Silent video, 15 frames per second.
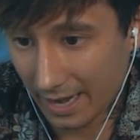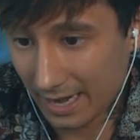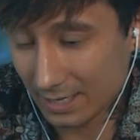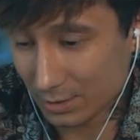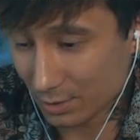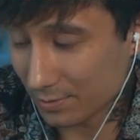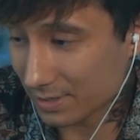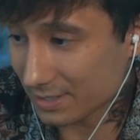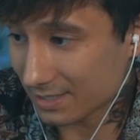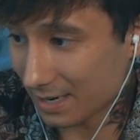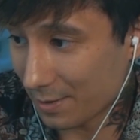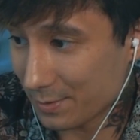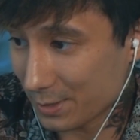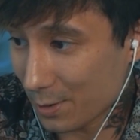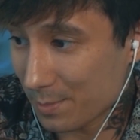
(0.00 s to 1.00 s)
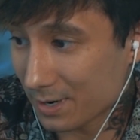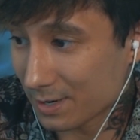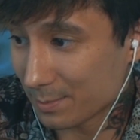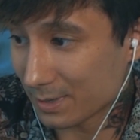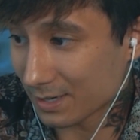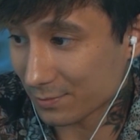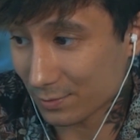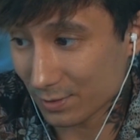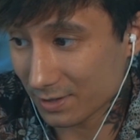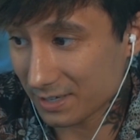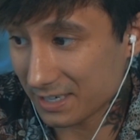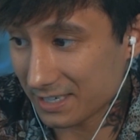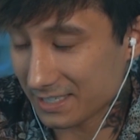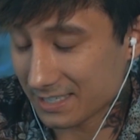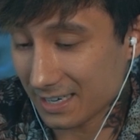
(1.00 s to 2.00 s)
Ey, sowas habe ich auch mal gemacht. Voll
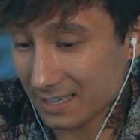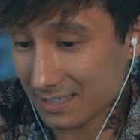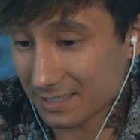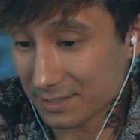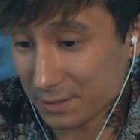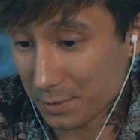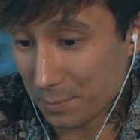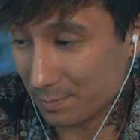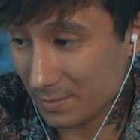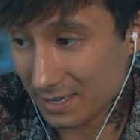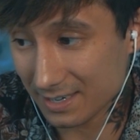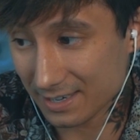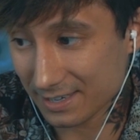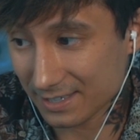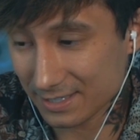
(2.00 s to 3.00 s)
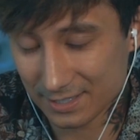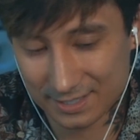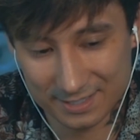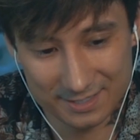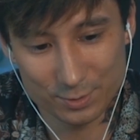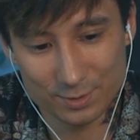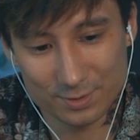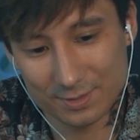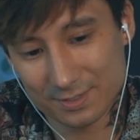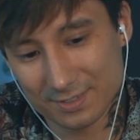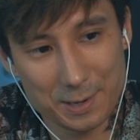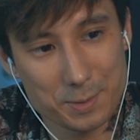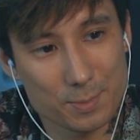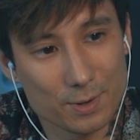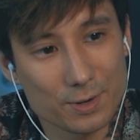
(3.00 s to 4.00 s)
geil in Thailand. Mega krass. Habe
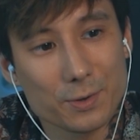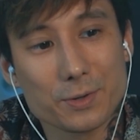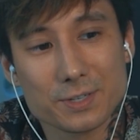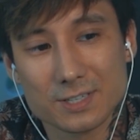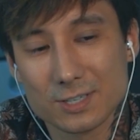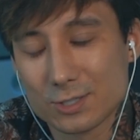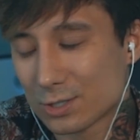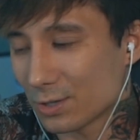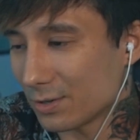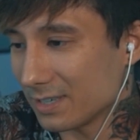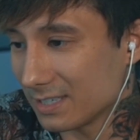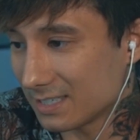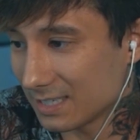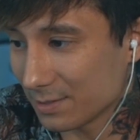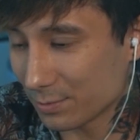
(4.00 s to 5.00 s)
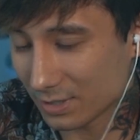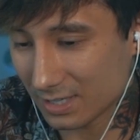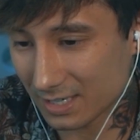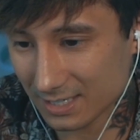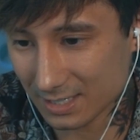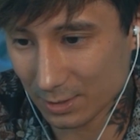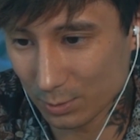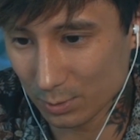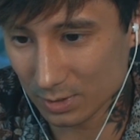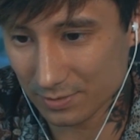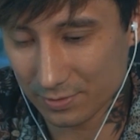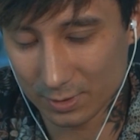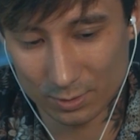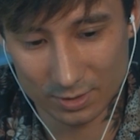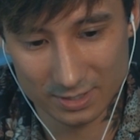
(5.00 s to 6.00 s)
ich mal euch die Story erzählt, wo Tenet seine Hose
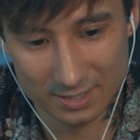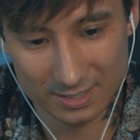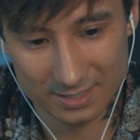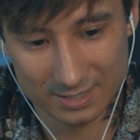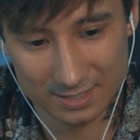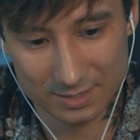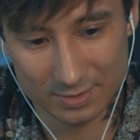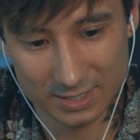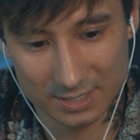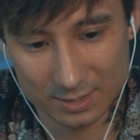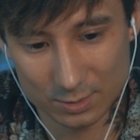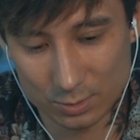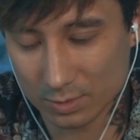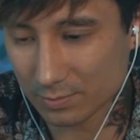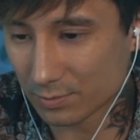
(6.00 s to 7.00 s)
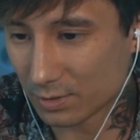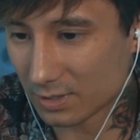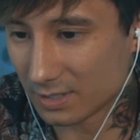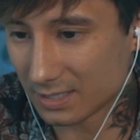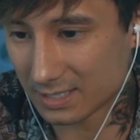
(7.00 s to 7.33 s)
verloren hat, als er ins Wasser gezogen wurde.